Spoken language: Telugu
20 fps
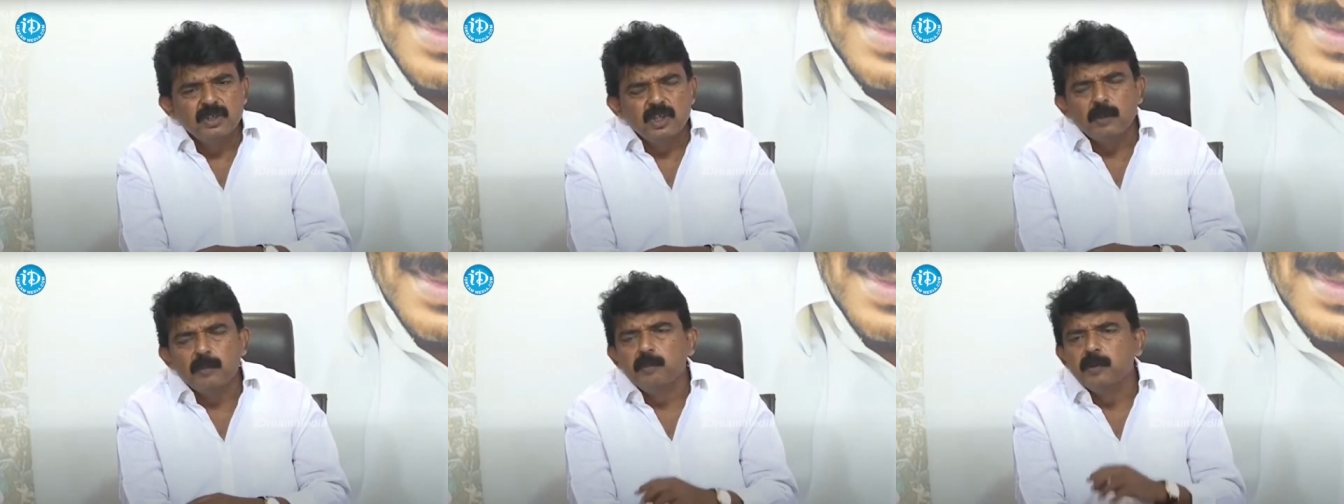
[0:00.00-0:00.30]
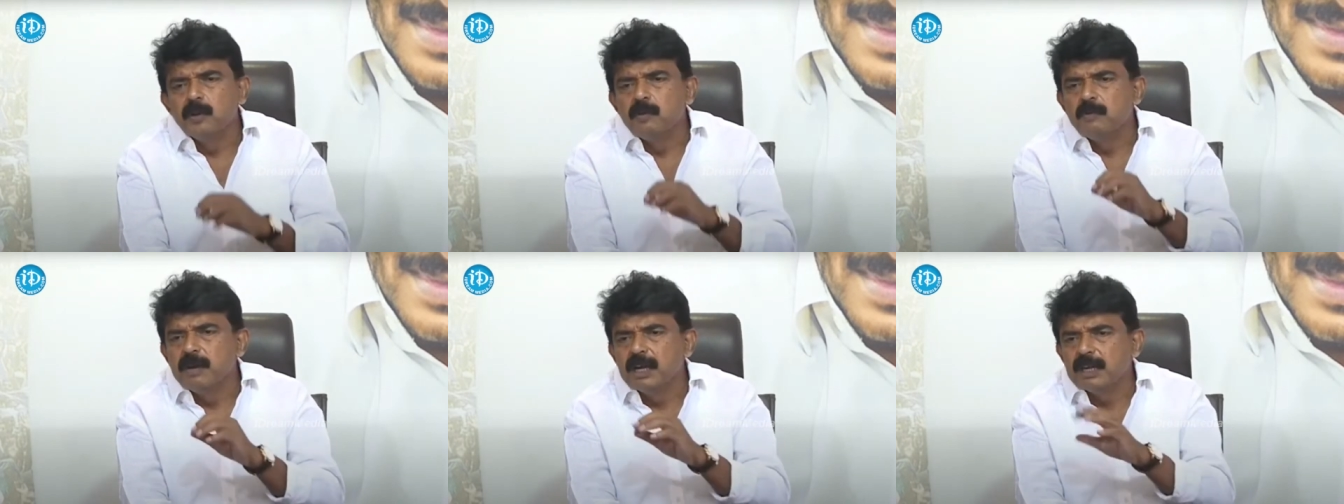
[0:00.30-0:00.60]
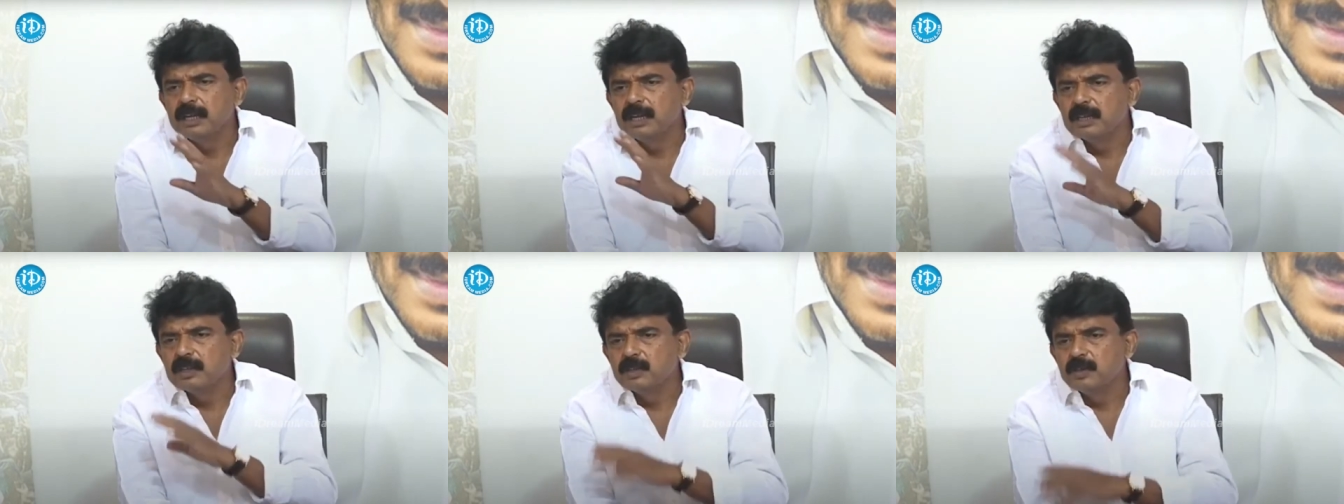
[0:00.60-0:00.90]
తప్పుడు
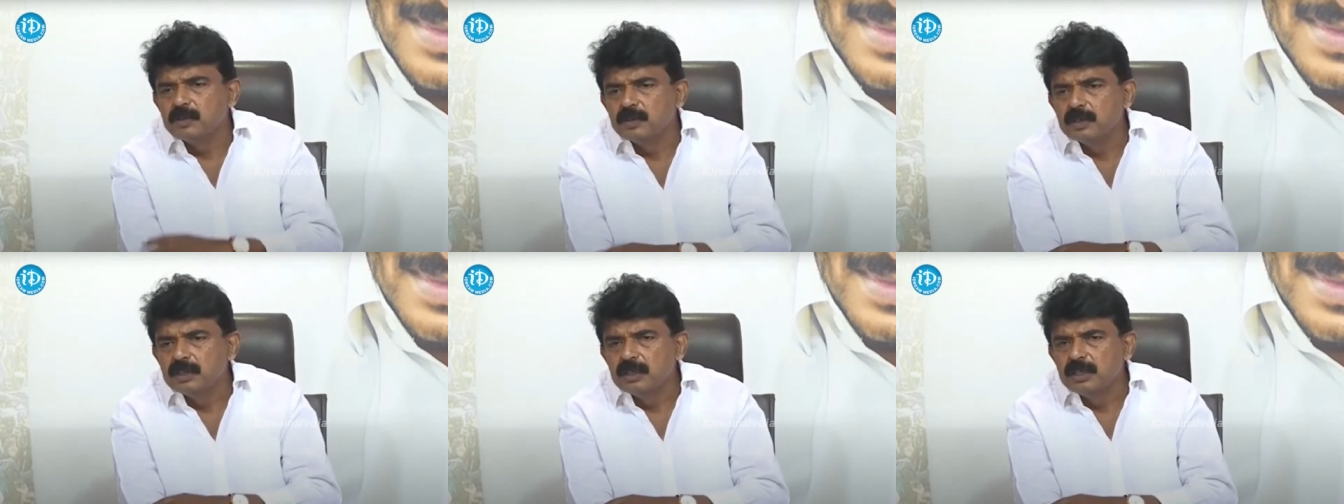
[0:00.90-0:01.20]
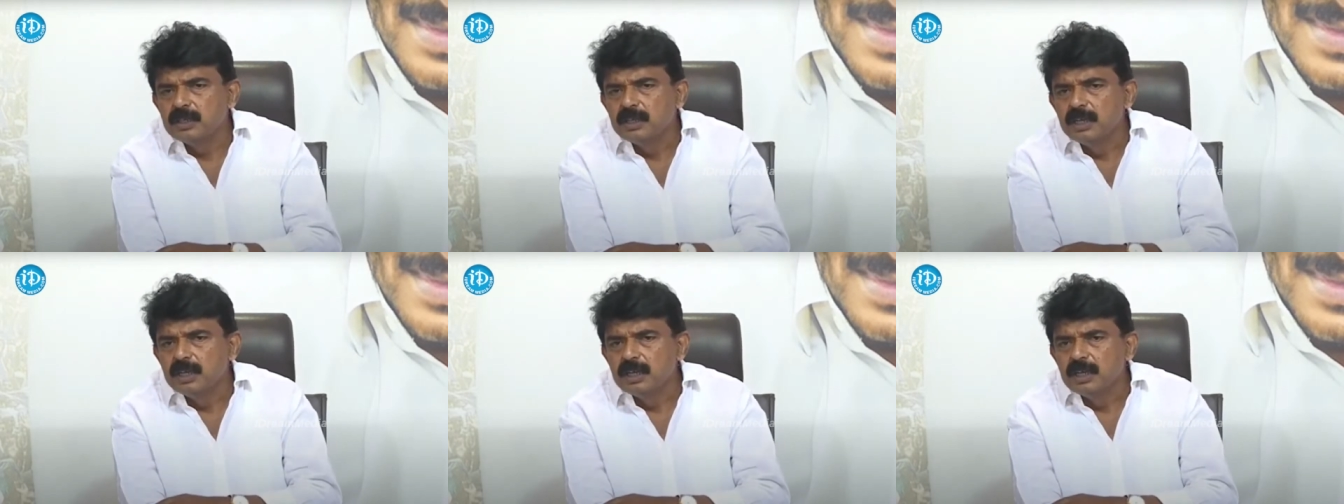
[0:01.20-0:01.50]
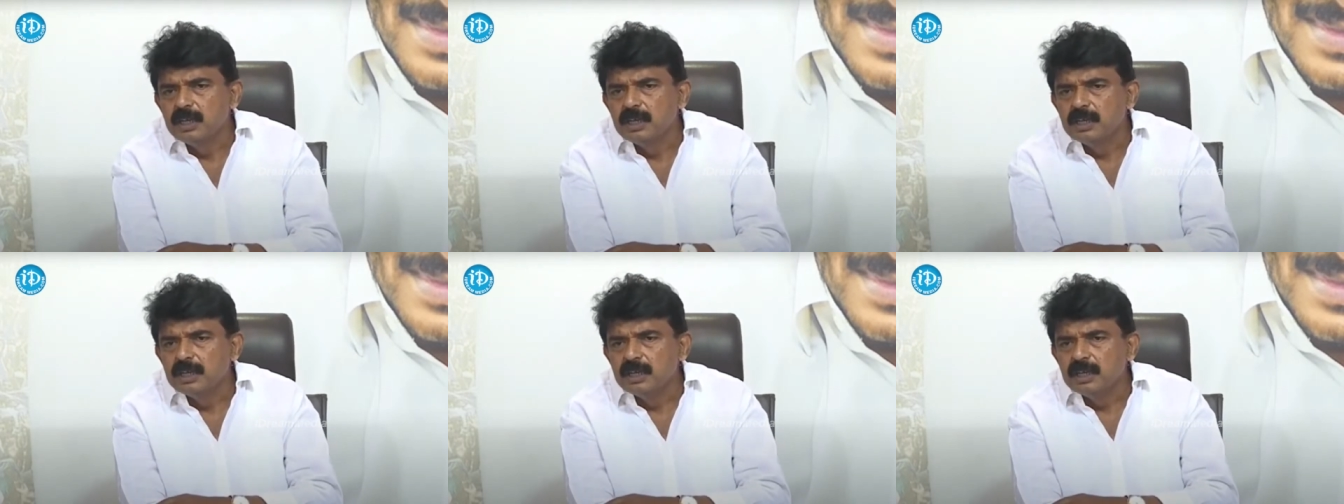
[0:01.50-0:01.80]
మాటలతో
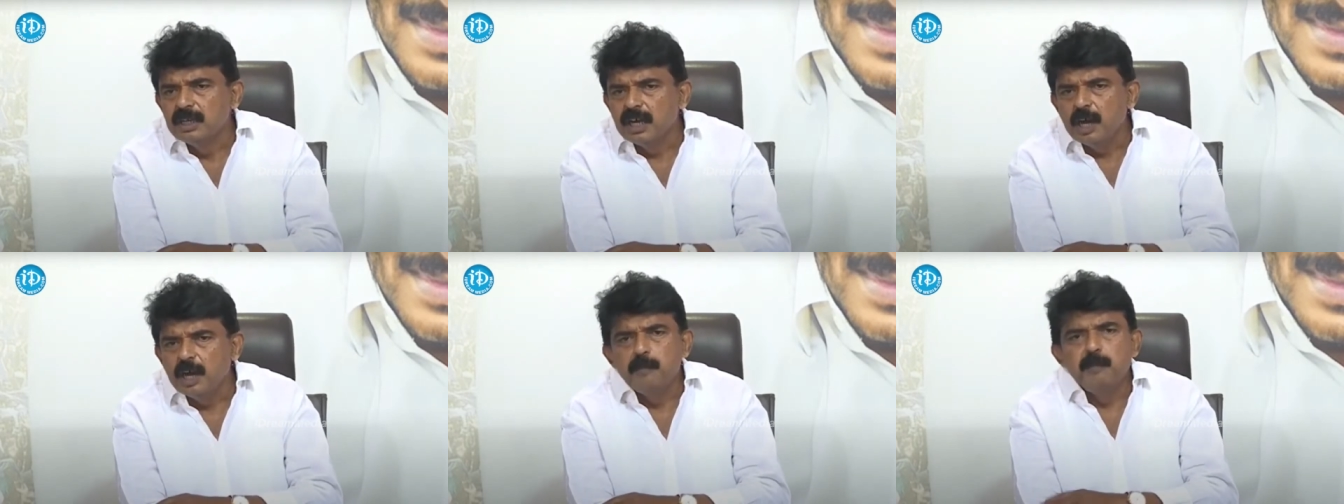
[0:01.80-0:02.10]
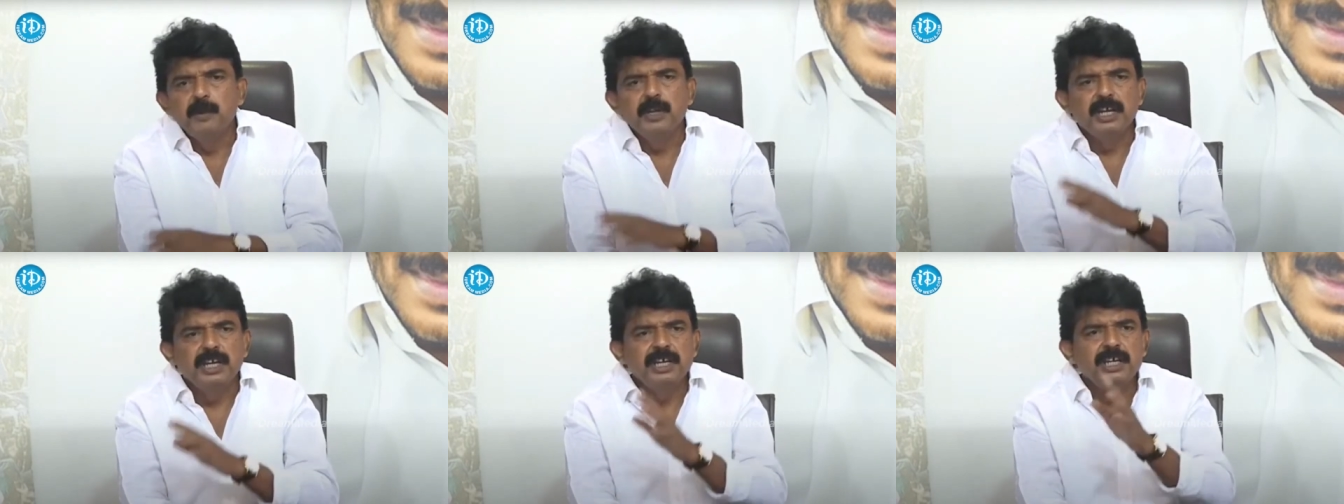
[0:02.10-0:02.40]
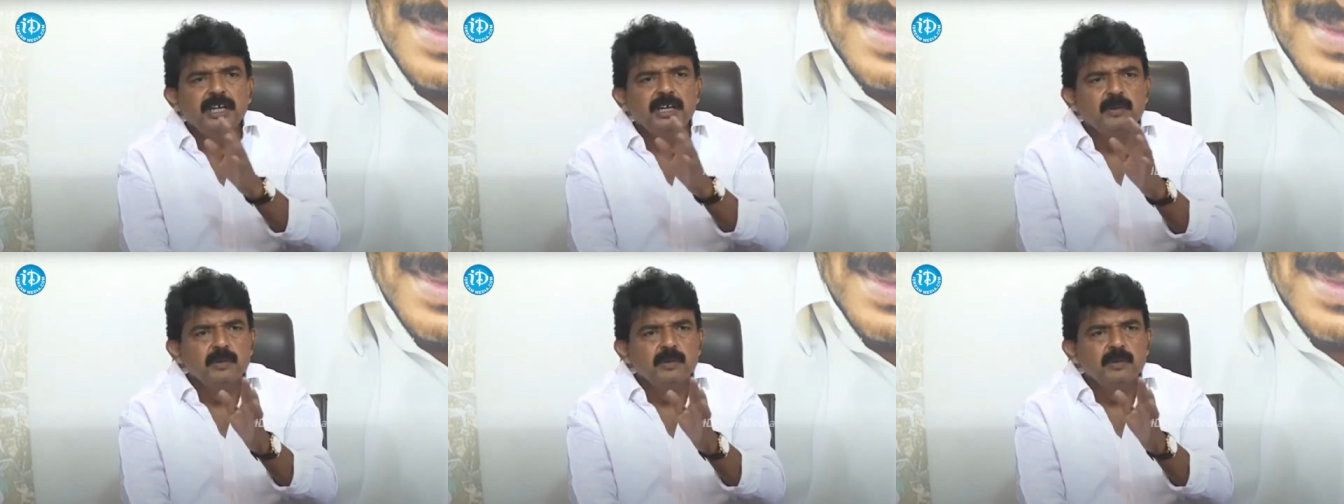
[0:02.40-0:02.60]
అప్పులన్నీ